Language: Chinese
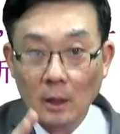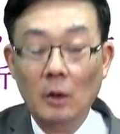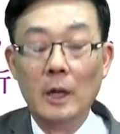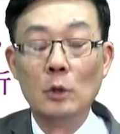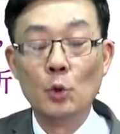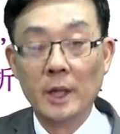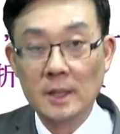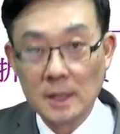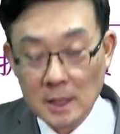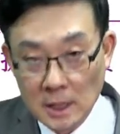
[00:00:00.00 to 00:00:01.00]
哦，来做个
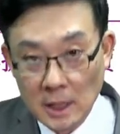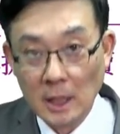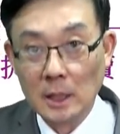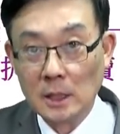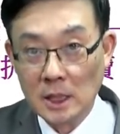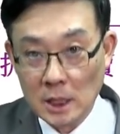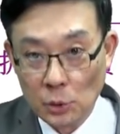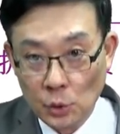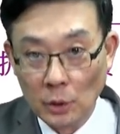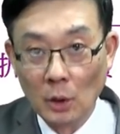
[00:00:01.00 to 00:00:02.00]
直接的一个咨
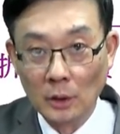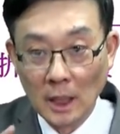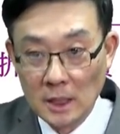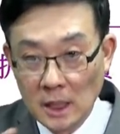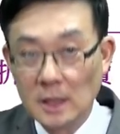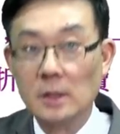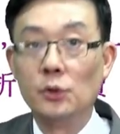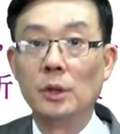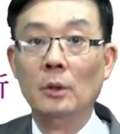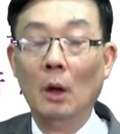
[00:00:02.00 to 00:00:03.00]
询啊，登记的咨
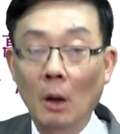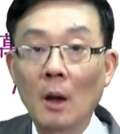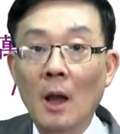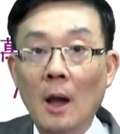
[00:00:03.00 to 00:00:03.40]
询啊。